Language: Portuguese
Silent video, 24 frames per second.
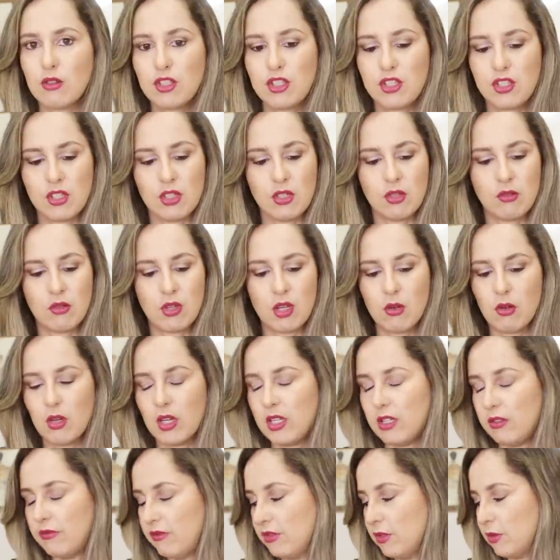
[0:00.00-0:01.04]
o cheiro, que é
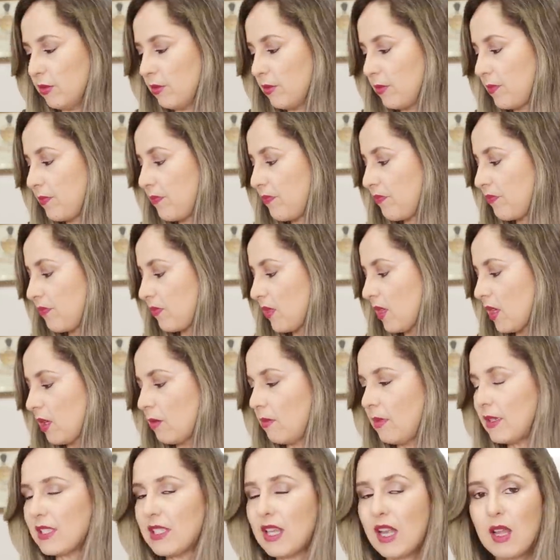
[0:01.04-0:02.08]
horrível.
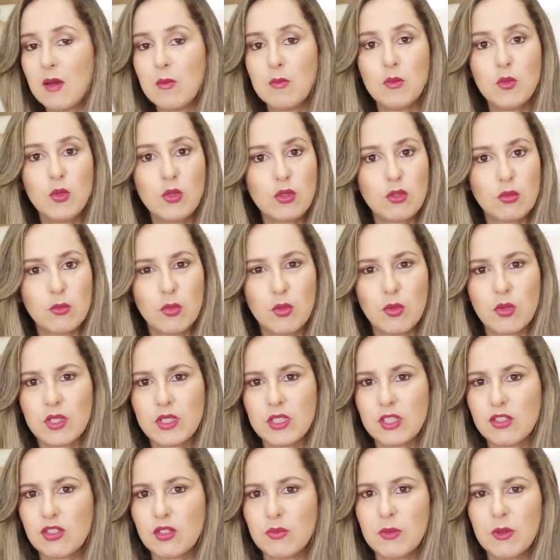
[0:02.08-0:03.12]
Mas ela é muito boa,
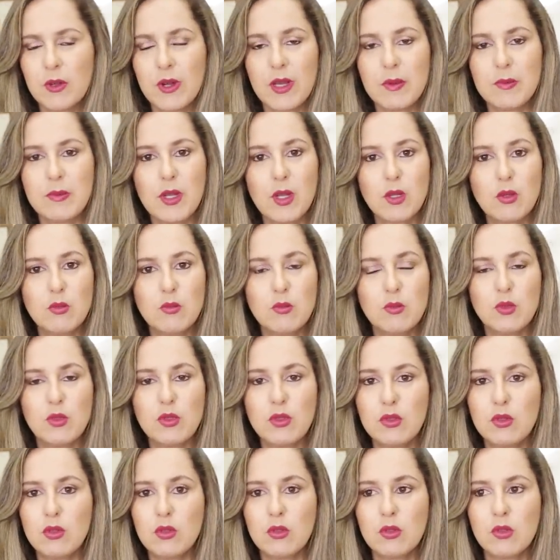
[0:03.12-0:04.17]
deixou meu cabelo
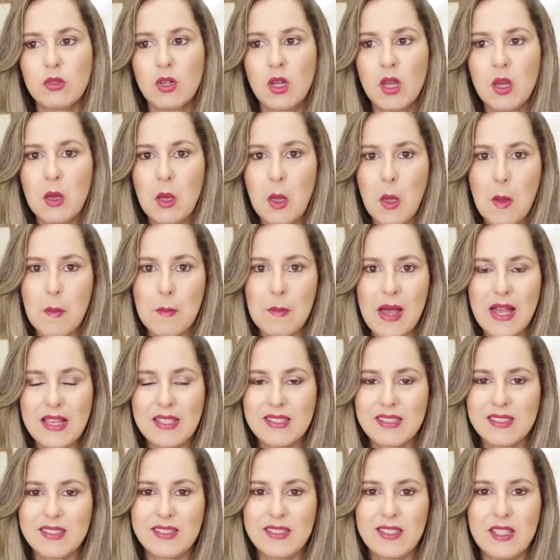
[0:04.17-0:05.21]
muito
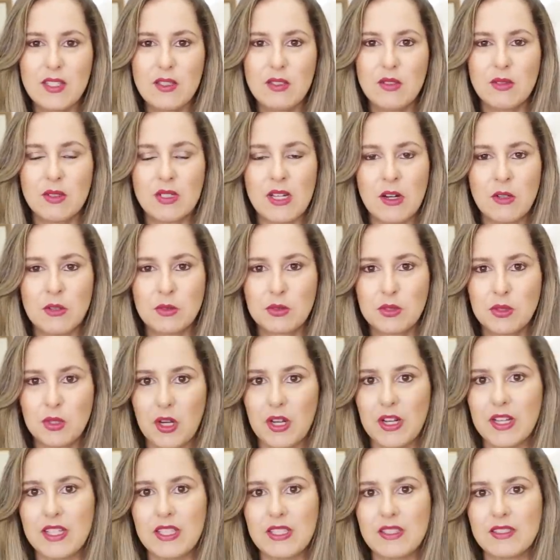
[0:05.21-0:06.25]
macio ao
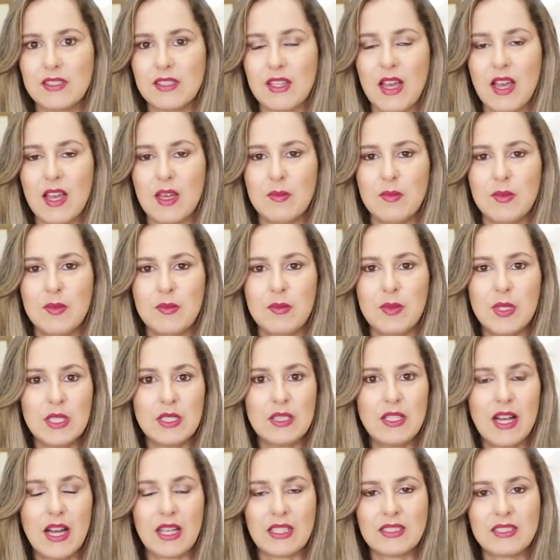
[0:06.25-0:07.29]
toque, sabe?
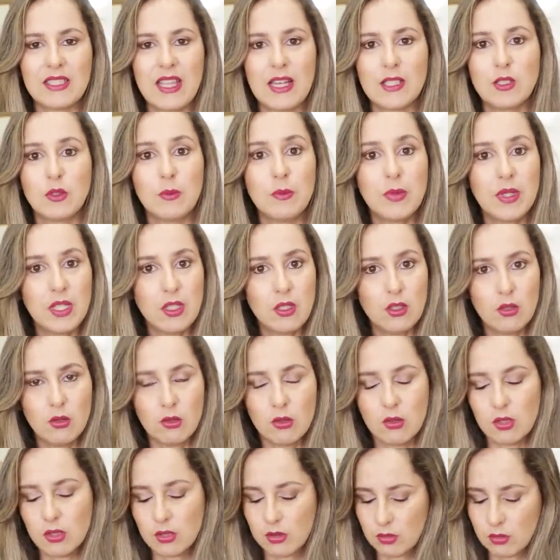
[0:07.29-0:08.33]
Hidratado,
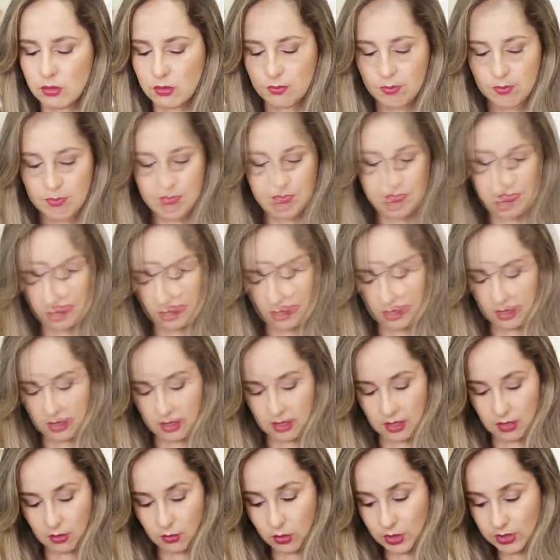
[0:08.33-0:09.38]
brilhoso.
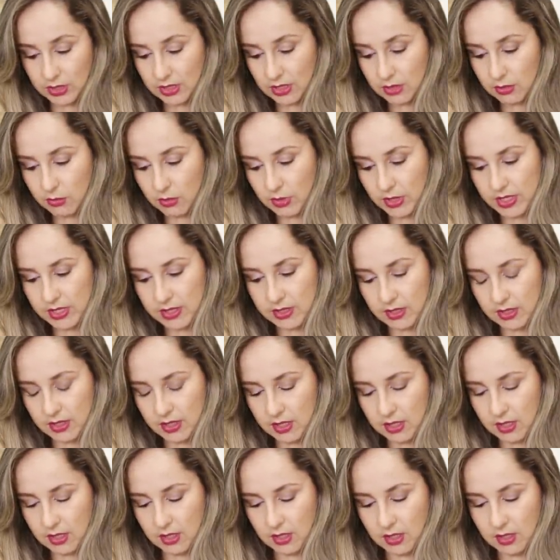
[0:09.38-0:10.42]
É, outra coisa
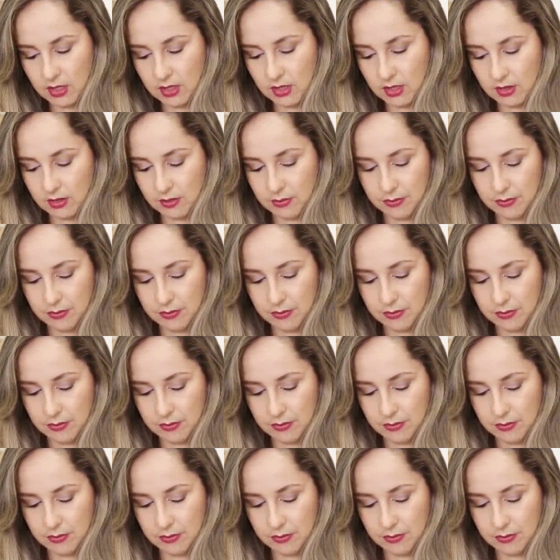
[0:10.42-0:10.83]
que